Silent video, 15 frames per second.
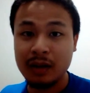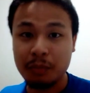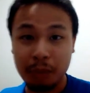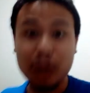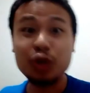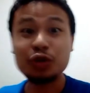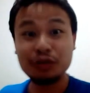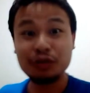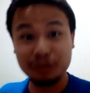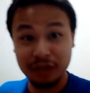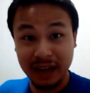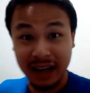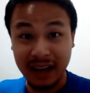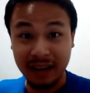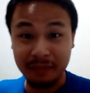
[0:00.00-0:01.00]
pode
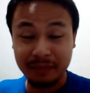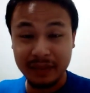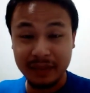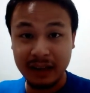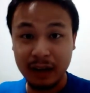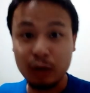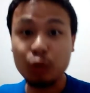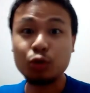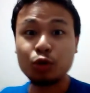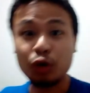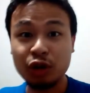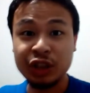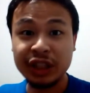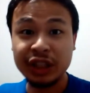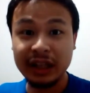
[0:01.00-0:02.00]
confiar. Eu não
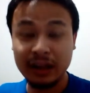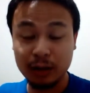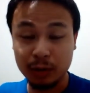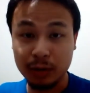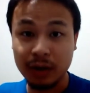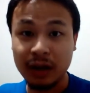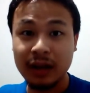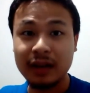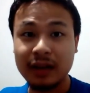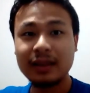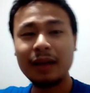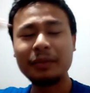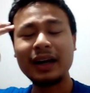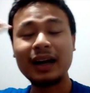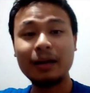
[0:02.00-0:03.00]
tô tirando
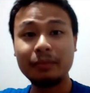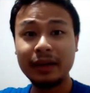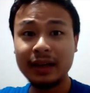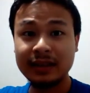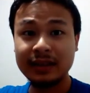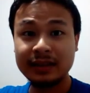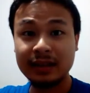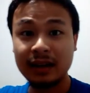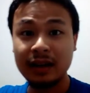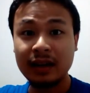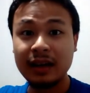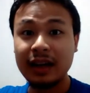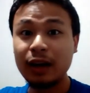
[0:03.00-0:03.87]
da minha cabeça.